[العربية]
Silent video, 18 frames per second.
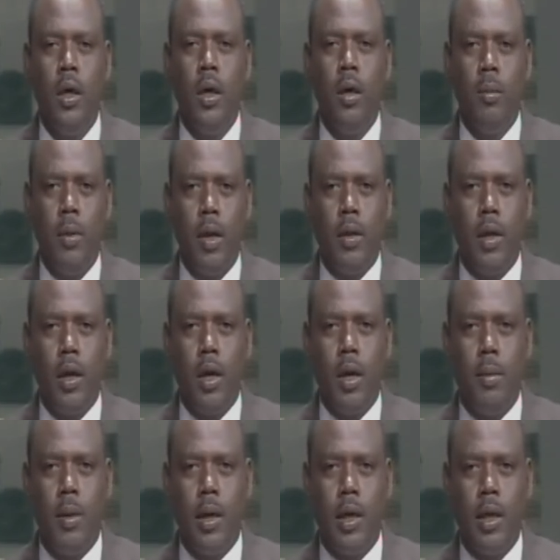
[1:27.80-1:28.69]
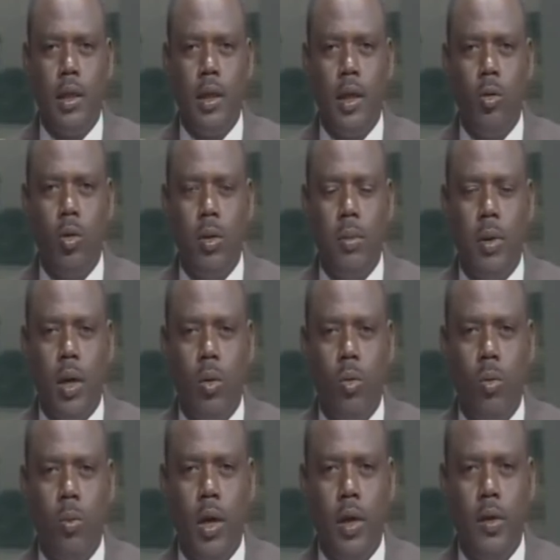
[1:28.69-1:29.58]
بهذا الخبر الرياضي ننهي
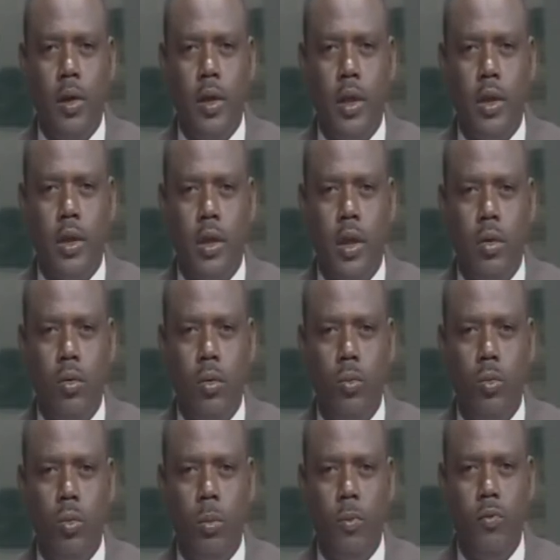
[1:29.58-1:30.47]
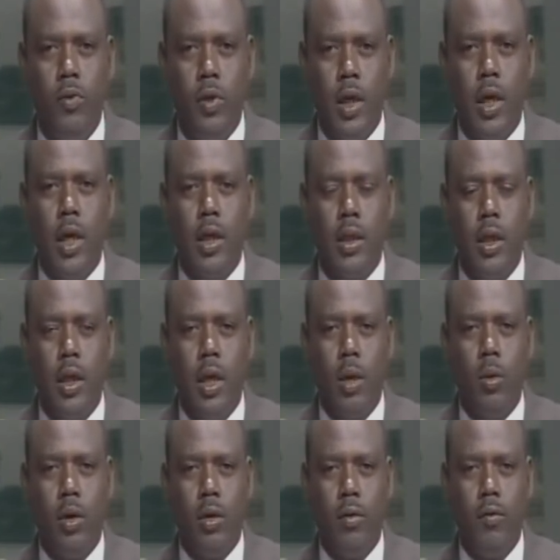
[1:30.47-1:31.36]
معكم هذه النشرة دمتم في رعاية
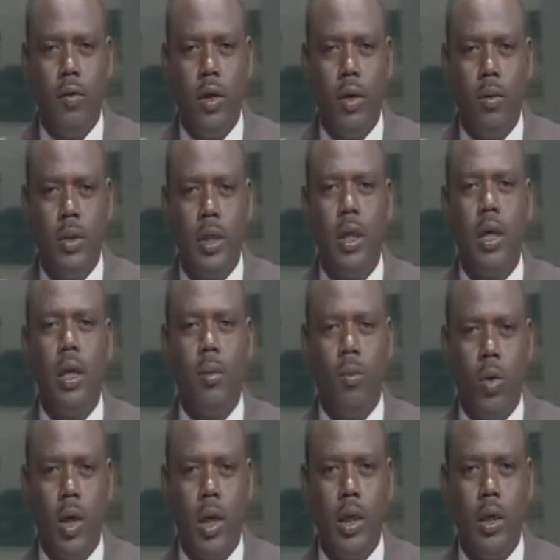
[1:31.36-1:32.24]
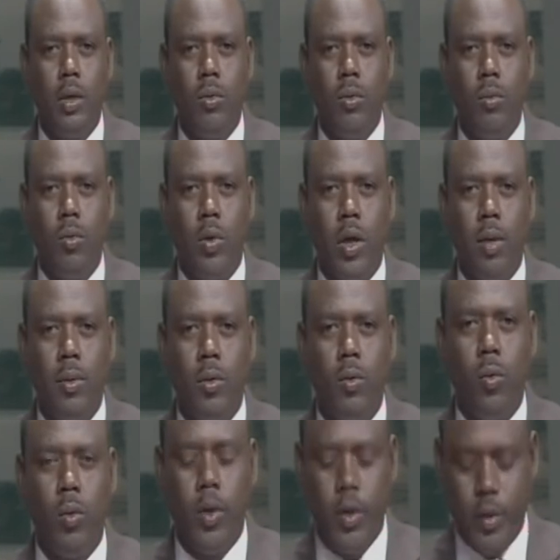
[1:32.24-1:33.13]
الله وحفظه والسلام عليكم
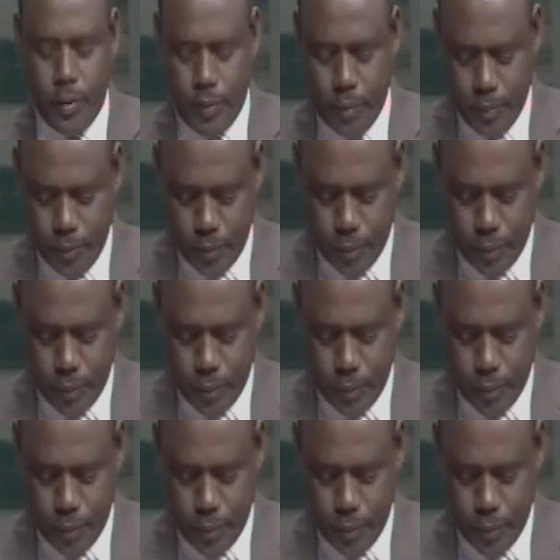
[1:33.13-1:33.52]
ورحمة الله